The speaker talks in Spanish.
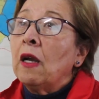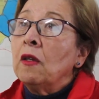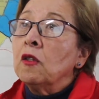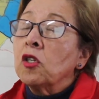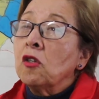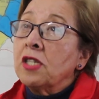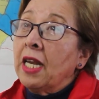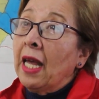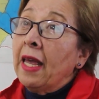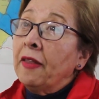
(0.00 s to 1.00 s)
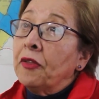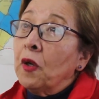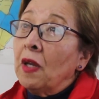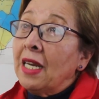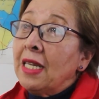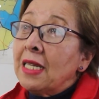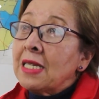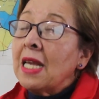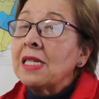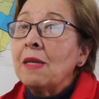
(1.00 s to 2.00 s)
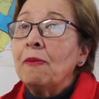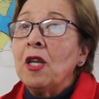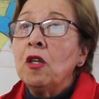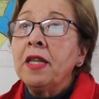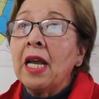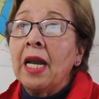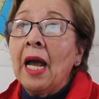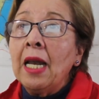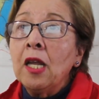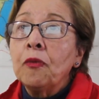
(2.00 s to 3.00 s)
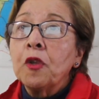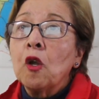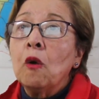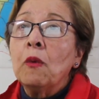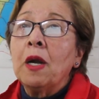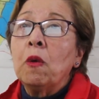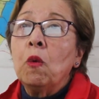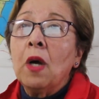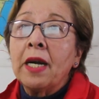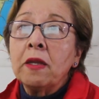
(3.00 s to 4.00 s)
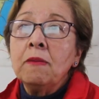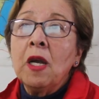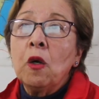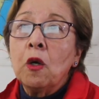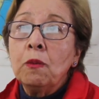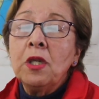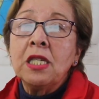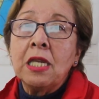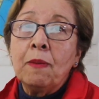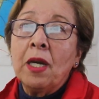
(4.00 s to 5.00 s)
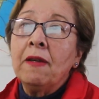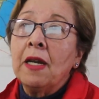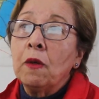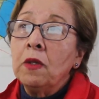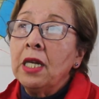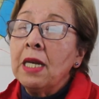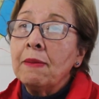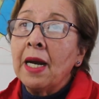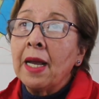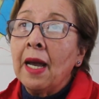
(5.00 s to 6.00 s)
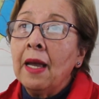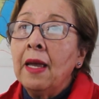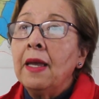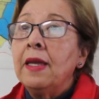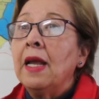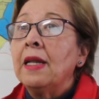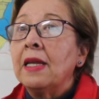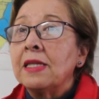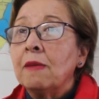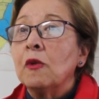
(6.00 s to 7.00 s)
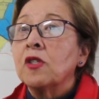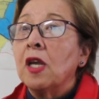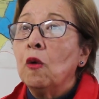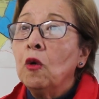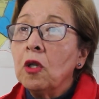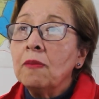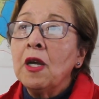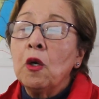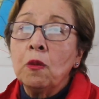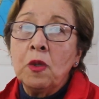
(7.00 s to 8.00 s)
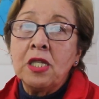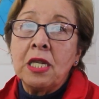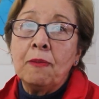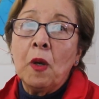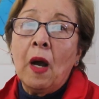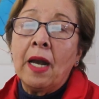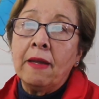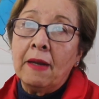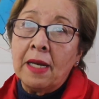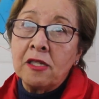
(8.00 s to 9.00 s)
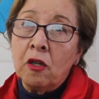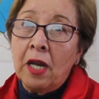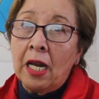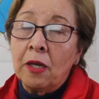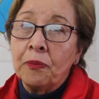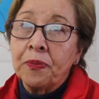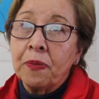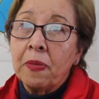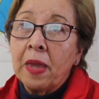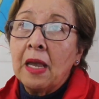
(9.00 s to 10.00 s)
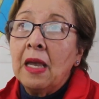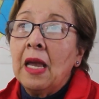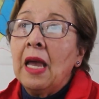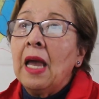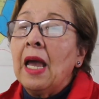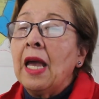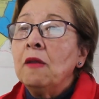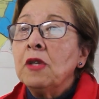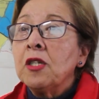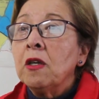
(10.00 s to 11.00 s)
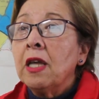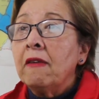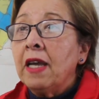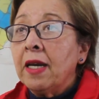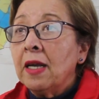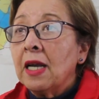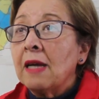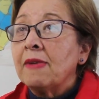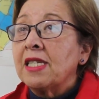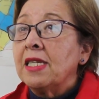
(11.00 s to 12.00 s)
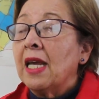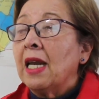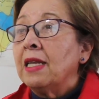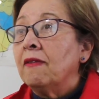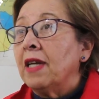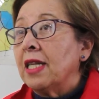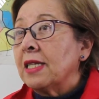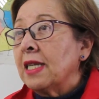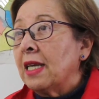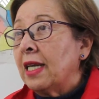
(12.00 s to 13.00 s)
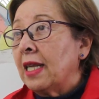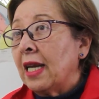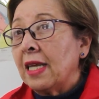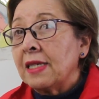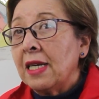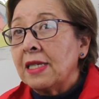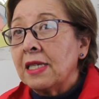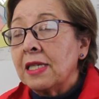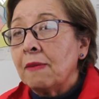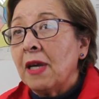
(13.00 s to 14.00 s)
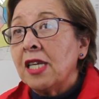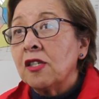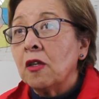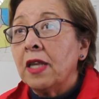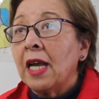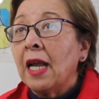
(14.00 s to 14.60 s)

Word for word: nos considera dentro del índice de desempeño integral como el cuarto mejor municipio a nivel Cundinamarca y el decimosegundo mejor municipio a nivel nacional. Es nuestro deber capacitar las diferentes secretarías en el sistema de gestión de